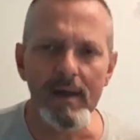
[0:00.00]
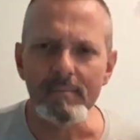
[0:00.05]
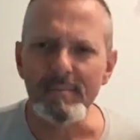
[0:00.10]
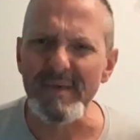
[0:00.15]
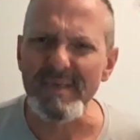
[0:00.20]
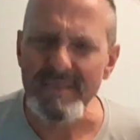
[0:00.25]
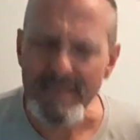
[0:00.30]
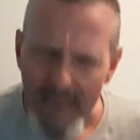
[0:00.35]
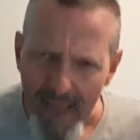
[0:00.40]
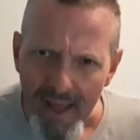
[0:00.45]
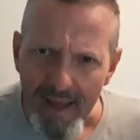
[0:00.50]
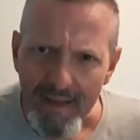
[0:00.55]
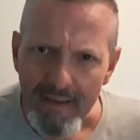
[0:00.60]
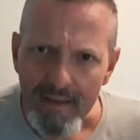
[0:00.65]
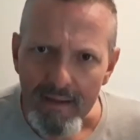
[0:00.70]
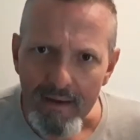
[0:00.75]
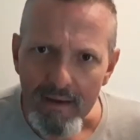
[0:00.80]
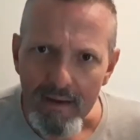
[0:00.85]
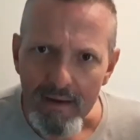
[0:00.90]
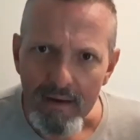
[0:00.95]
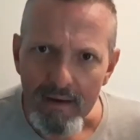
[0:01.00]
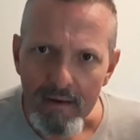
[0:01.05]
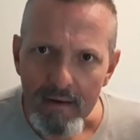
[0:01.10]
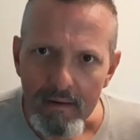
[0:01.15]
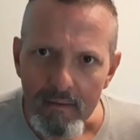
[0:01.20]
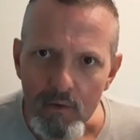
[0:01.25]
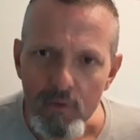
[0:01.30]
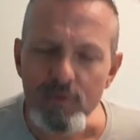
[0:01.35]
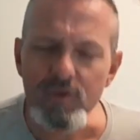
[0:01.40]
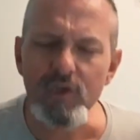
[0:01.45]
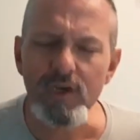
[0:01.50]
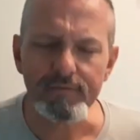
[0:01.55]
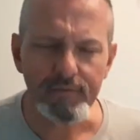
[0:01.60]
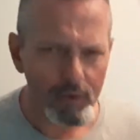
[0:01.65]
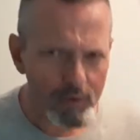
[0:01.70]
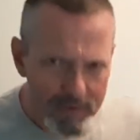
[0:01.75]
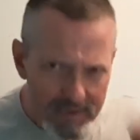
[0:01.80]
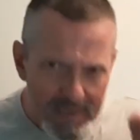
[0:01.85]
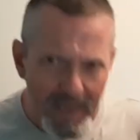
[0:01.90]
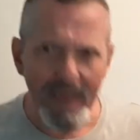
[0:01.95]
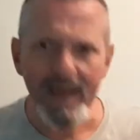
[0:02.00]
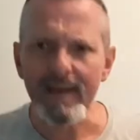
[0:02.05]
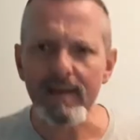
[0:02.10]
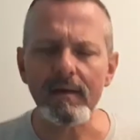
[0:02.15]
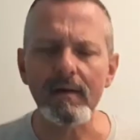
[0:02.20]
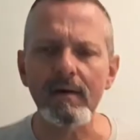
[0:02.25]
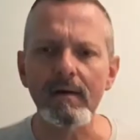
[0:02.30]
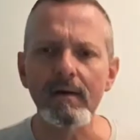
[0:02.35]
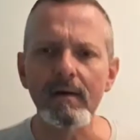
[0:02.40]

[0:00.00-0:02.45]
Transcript: Mais 5, le chiffre 5,